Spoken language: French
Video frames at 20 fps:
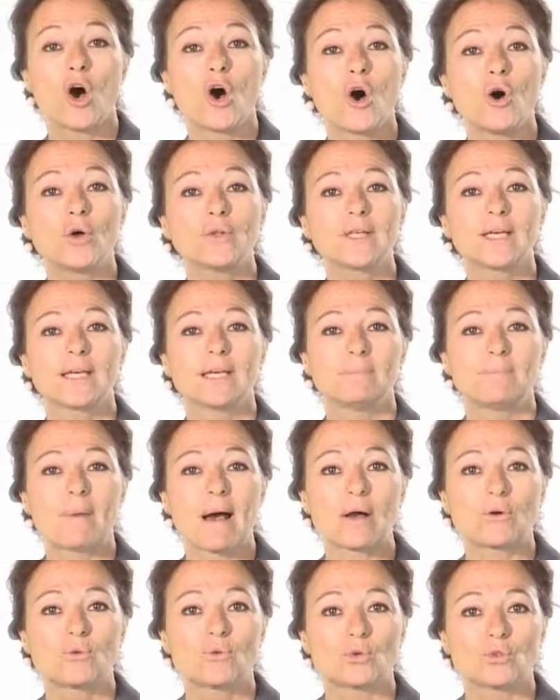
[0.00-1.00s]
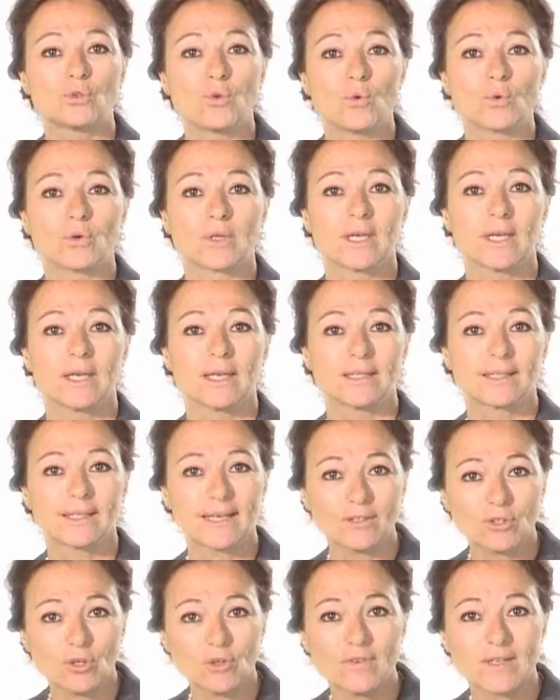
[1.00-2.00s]
André parcourt donc
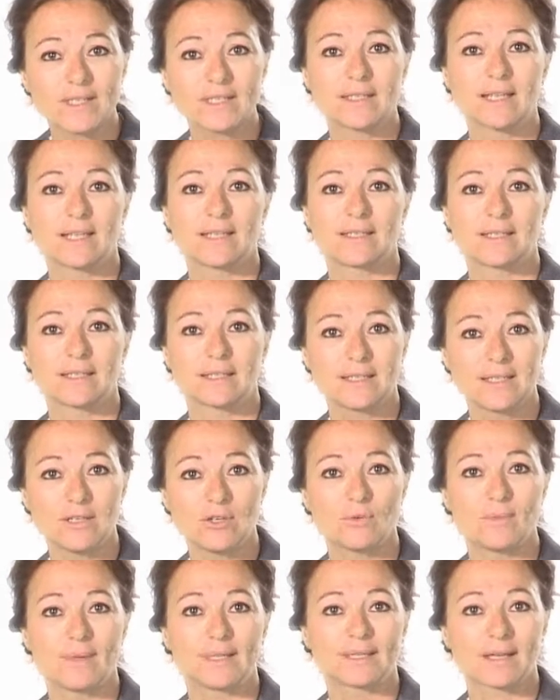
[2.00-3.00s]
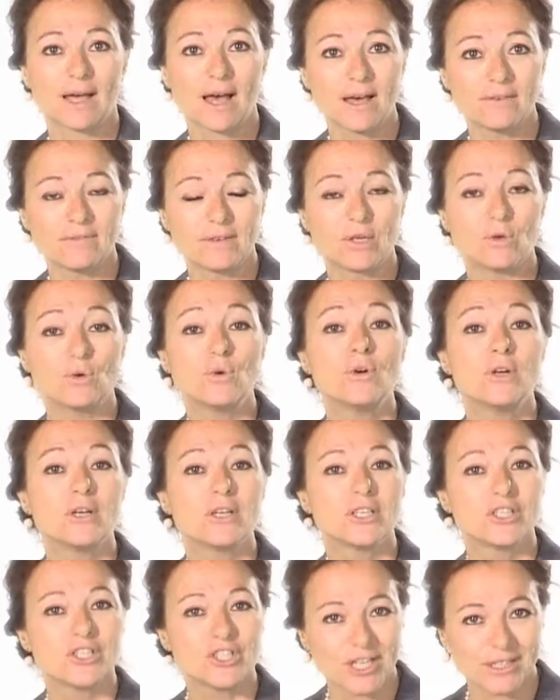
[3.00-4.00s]
96 km à vélo
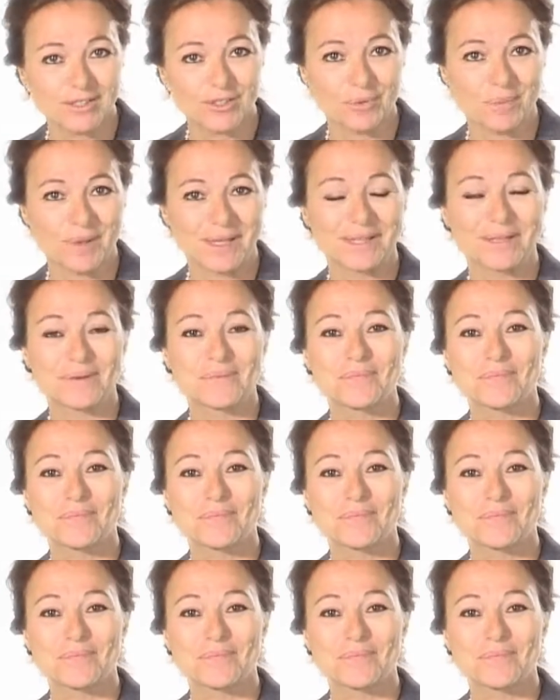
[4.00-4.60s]
chaque semaine.